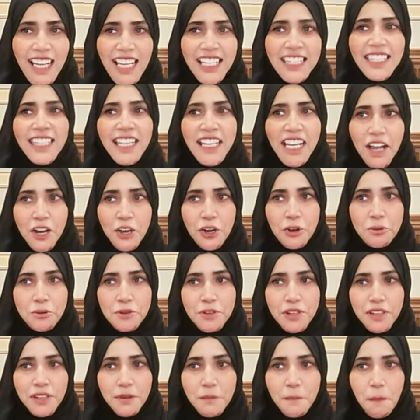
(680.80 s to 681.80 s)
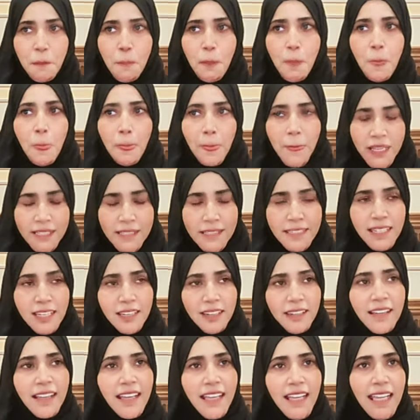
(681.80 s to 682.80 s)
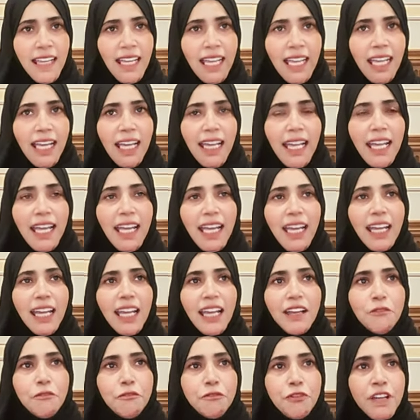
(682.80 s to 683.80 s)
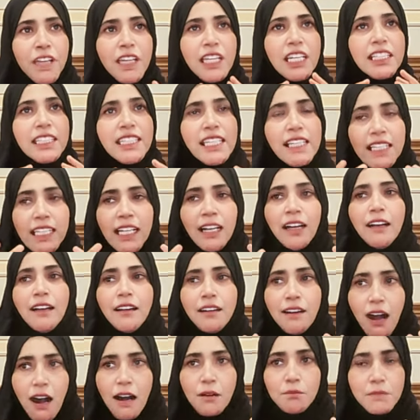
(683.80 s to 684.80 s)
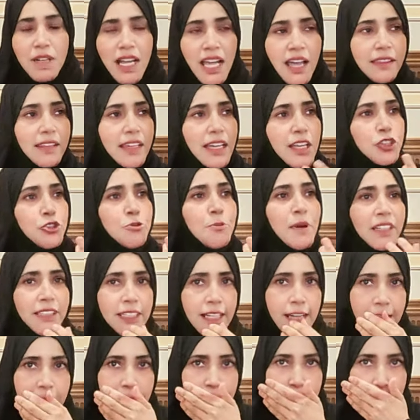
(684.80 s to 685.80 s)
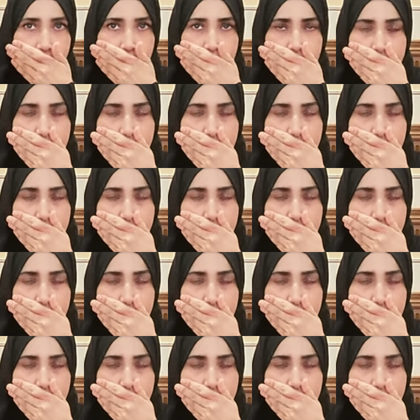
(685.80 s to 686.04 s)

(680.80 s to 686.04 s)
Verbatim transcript: التجرد انزين فكرة الإحرام هذه إيش معناها؟